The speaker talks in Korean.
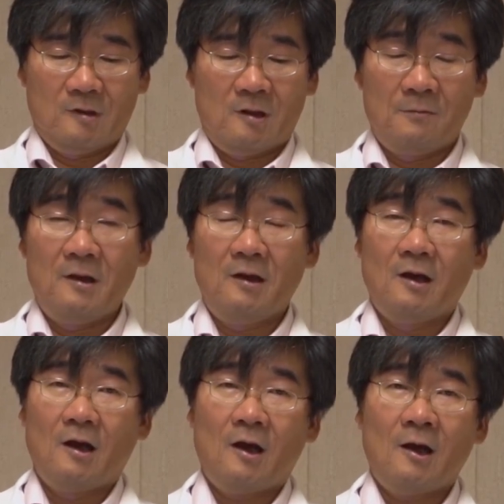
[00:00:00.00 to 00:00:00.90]
그다음에
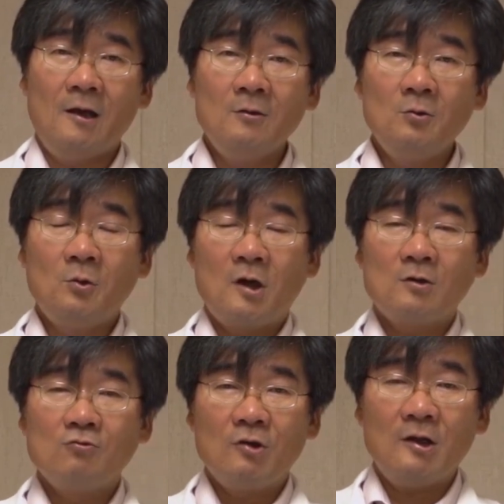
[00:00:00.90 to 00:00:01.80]

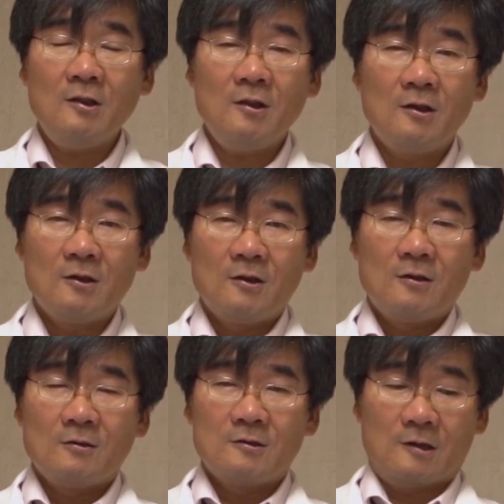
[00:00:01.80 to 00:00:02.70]
항노화를 위한
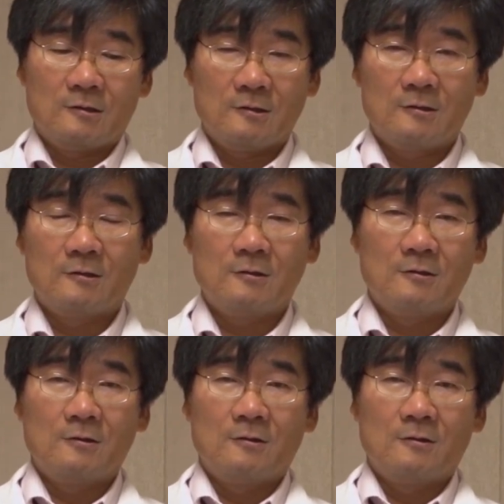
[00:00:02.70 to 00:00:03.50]
이건 이제 그